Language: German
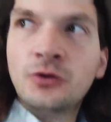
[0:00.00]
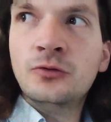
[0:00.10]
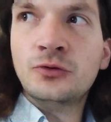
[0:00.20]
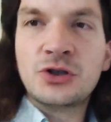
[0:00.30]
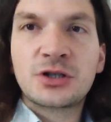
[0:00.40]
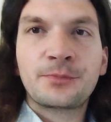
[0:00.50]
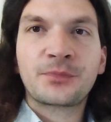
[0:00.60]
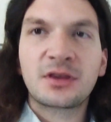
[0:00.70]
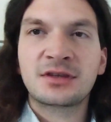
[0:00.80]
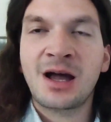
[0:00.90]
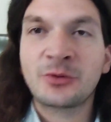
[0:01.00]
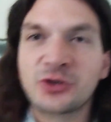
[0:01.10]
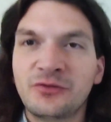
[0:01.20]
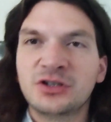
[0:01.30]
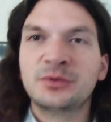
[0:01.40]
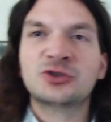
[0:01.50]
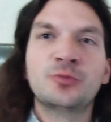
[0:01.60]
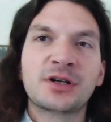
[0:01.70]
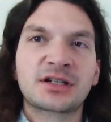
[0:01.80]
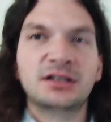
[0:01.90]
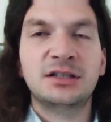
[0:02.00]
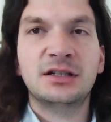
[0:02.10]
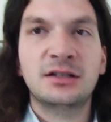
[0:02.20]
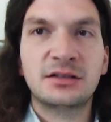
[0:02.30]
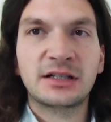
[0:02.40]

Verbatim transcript: Gut. Damit können wir nämlich super trainieren,